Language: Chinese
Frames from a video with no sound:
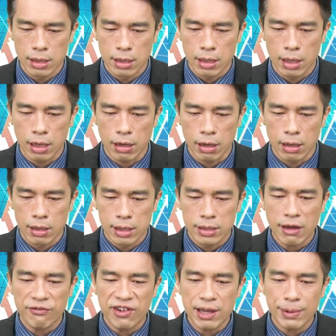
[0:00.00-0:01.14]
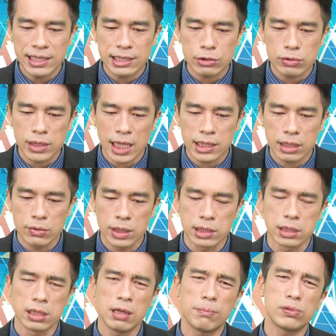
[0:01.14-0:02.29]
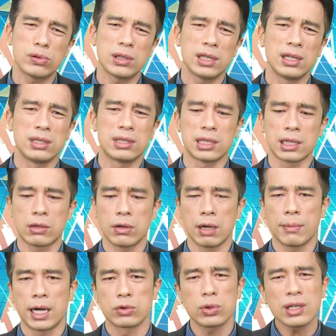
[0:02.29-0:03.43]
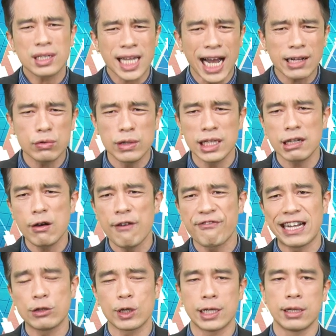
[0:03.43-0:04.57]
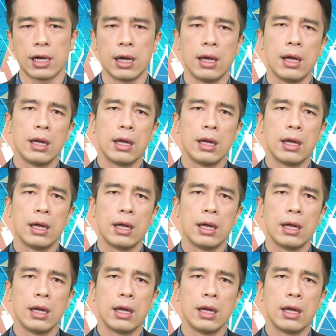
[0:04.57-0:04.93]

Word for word: 哦，那非蓝指数在这个位置，你不觉得很奇怪吗？所以台股一定会反转的。